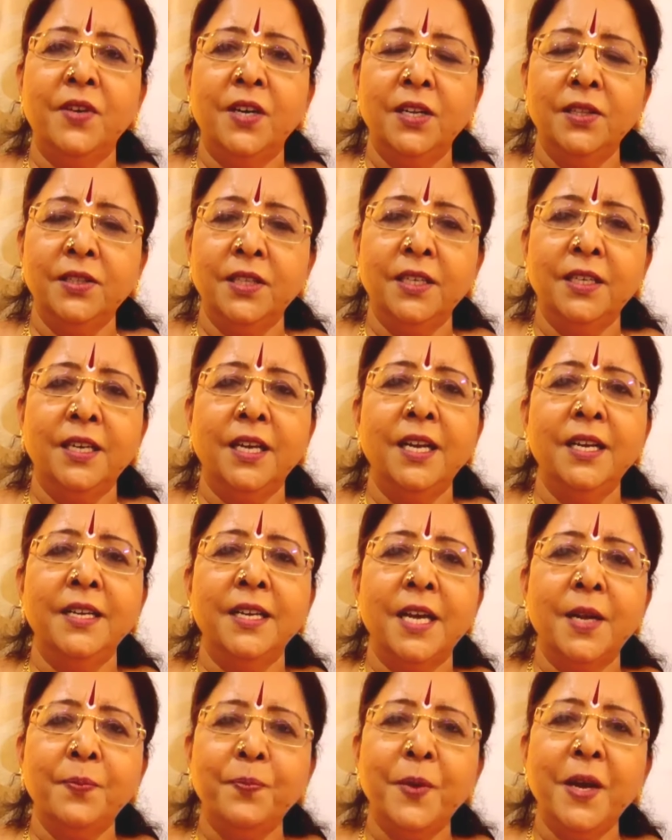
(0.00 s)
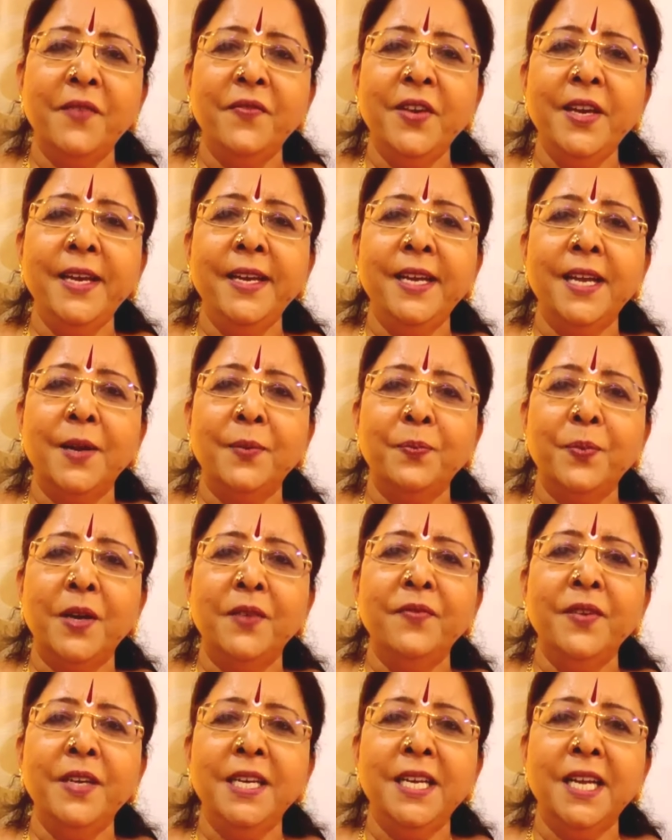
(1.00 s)
வாழ்த்துக்கள் நற்பவி
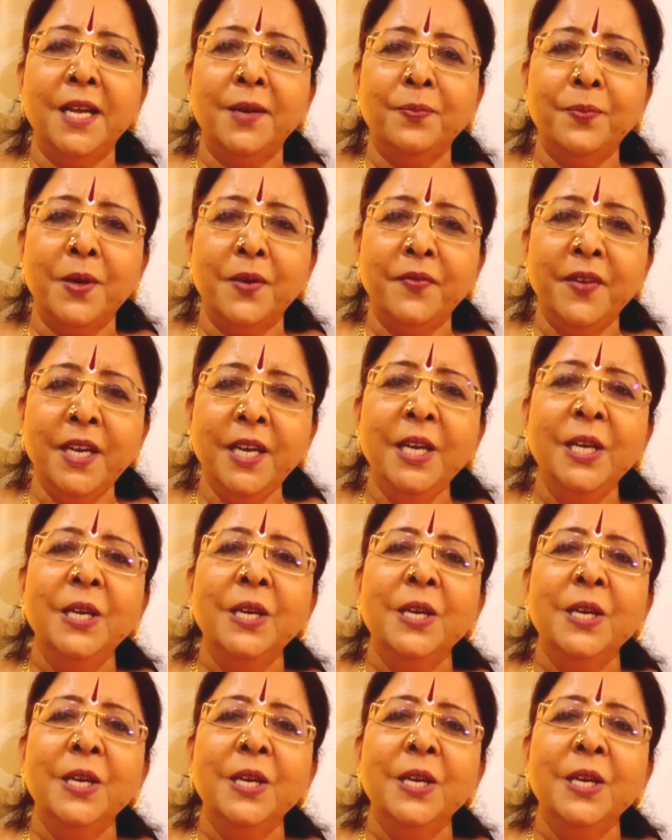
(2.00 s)
நற்பவி நற்பவி